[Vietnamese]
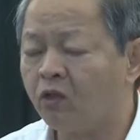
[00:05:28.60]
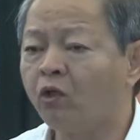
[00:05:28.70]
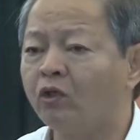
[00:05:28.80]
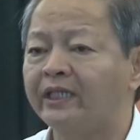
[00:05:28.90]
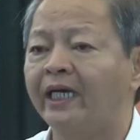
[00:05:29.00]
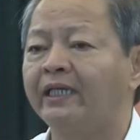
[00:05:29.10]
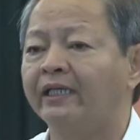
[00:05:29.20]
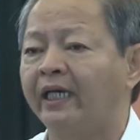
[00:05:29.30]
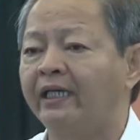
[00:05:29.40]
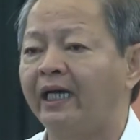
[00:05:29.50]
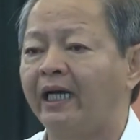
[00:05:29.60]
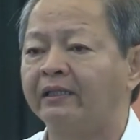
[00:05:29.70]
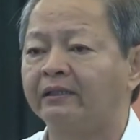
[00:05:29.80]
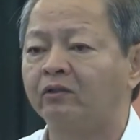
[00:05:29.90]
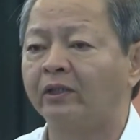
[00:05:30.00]
chúng tôi sẽ đề nghị là
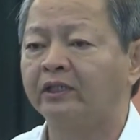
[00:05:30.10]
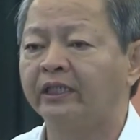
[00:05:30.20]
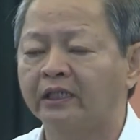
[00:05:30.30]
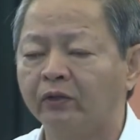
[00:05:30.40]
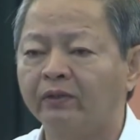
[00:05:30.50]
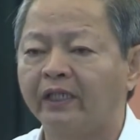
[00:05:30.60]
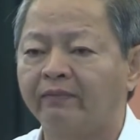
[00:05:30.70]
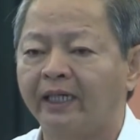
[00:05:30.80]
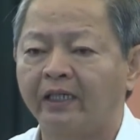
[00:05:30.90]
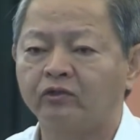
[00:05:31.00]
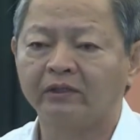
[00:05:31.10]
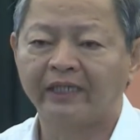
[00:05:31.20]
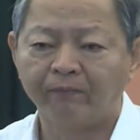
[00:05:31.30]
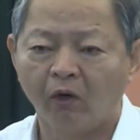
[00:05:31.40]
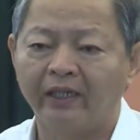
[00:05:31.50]
anh Tuấn nghiên cứu cái và đề xuất
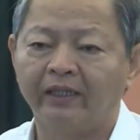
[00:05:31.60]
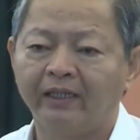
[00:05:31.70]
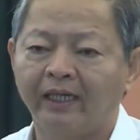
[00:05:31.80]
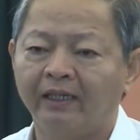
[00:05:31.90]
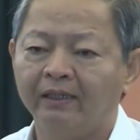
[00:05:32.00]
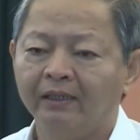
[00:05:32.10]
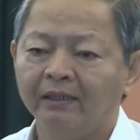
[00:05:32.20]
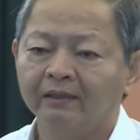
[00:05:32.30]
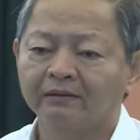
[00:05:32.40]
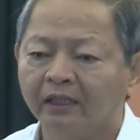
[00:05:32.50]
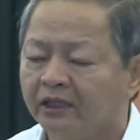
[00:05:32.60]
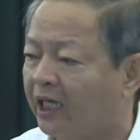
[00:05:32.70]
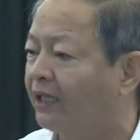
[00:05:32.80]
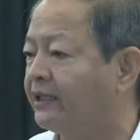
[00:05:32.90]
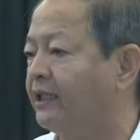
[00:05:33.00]
cái mô hình đó là từ
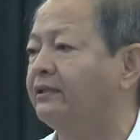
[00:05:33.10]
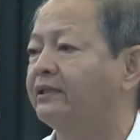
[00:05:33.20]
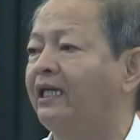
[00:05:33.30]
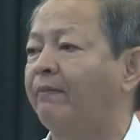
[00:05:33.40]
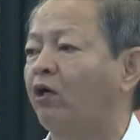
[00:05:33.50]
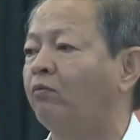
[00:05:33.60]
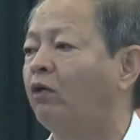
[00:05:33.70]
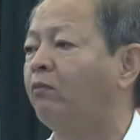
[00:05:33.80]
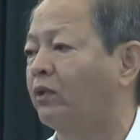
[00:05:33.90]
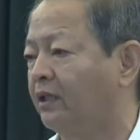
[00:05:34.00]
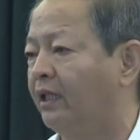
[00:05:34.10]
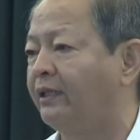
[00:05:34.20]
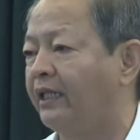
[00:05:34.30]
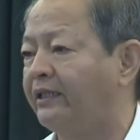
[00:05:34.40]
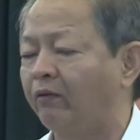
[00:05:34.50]
sở xây dựng sẽ làm đầu mối một
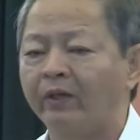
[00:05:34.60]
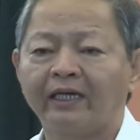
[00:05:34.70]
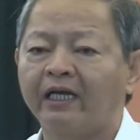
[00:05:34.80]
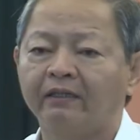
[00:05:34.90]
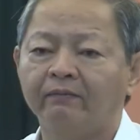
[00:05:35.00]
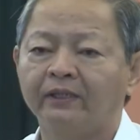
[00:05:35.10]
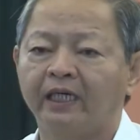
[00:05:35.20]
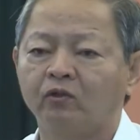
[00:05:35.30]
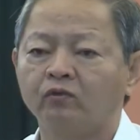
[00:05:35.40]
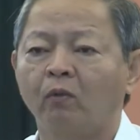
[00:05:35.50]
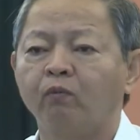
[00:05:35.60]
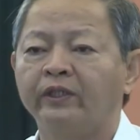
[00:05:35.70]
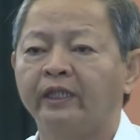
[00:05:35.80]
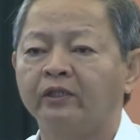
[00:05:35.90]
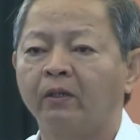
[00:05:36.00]
cửa để giải quyết các cái vấn đề thủ tục
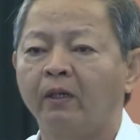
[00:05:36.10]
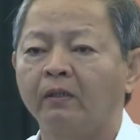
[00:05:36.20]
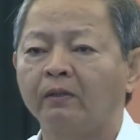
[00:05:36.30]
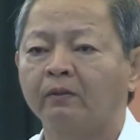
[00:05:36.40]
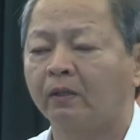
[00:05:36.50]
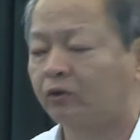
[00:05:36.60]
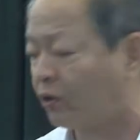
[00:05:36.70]
quy trình cho cho,